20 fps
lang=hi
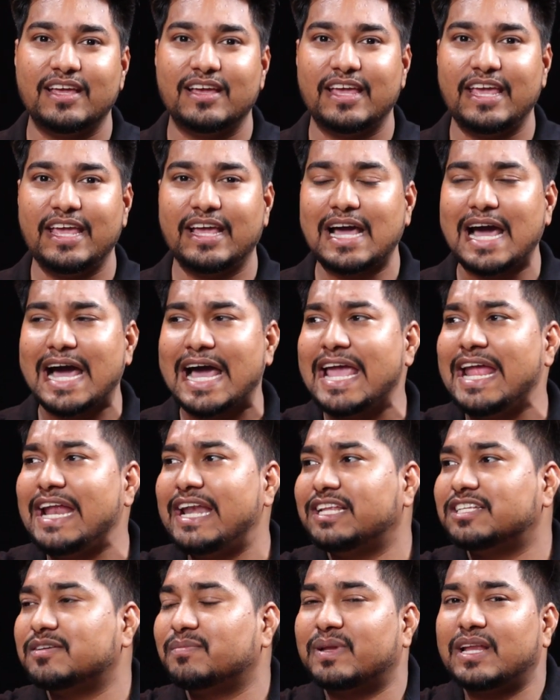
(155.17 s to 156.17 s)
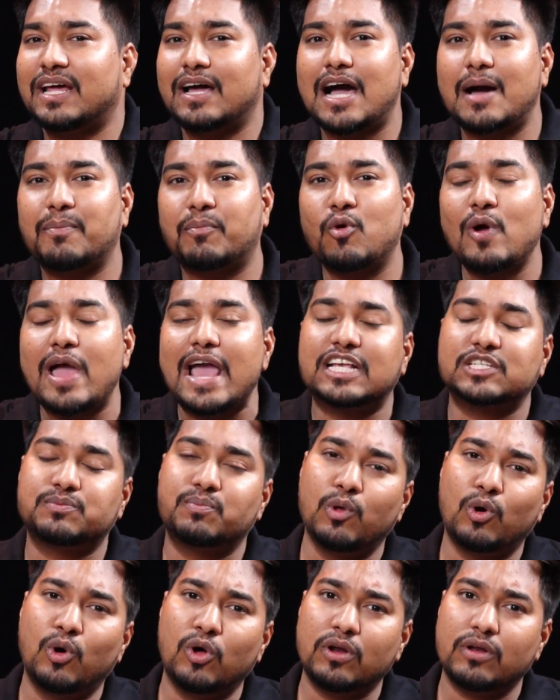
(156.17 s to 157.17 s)
एक आई आई जेम में ना आपको
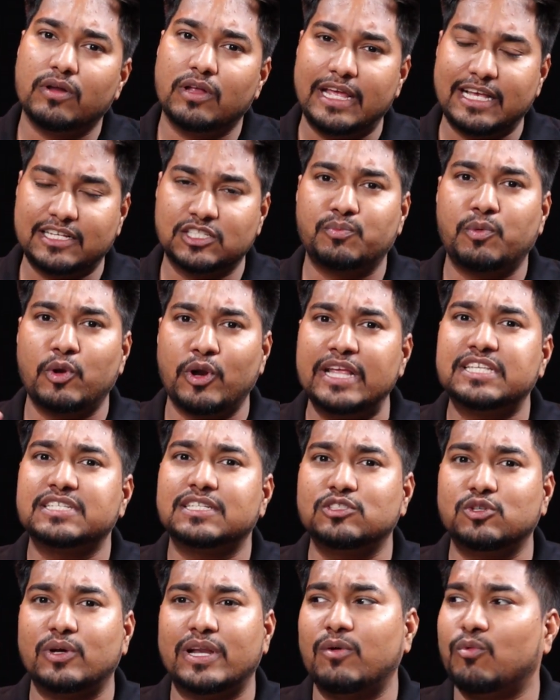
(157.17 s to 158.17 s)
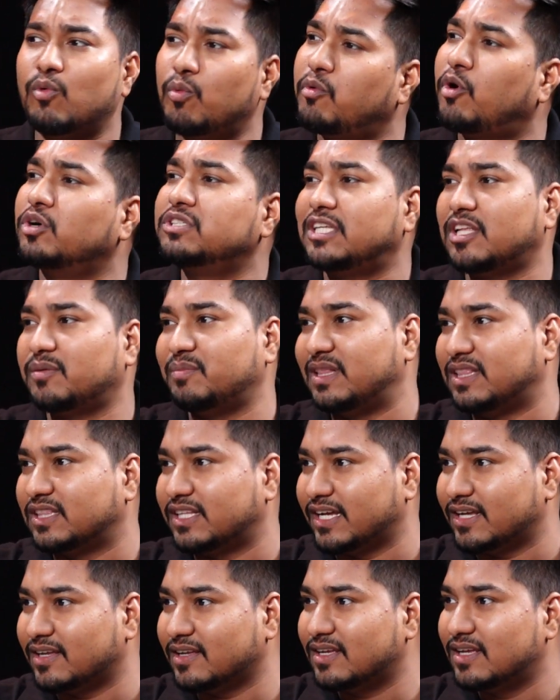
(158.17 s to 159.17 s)
एक्सप्लोर एक्सप्लोरेशन जो है ना वो बहुत ज़्यादा मिलता
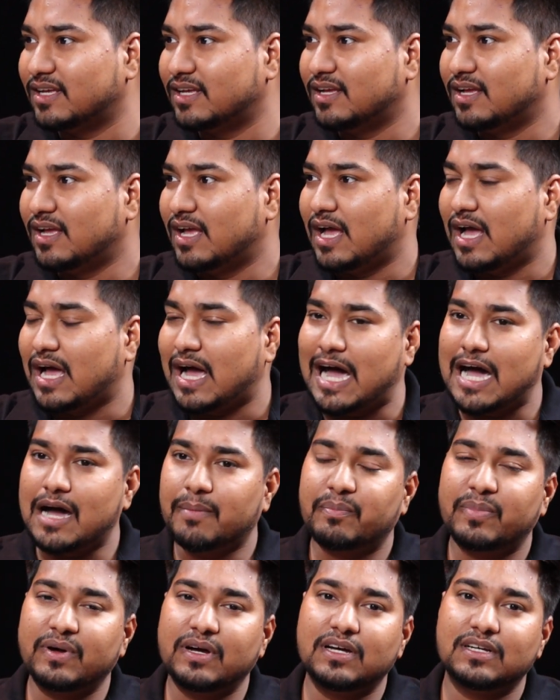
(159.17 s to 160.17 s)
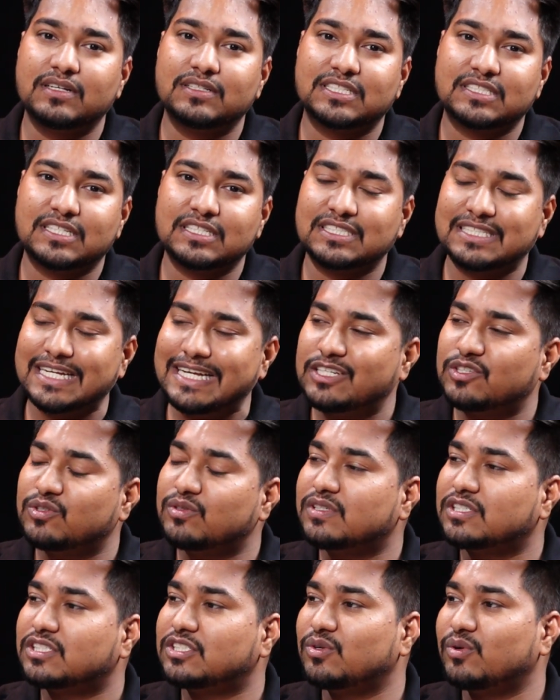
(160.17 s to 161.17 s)
है हाँ जी सर आप जैसे स्टेट
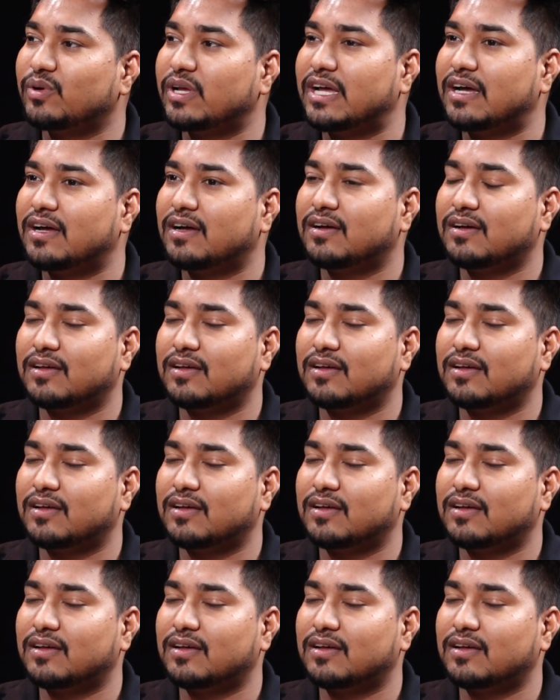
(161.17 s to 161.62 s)
यूनिवर्सिटी हो गया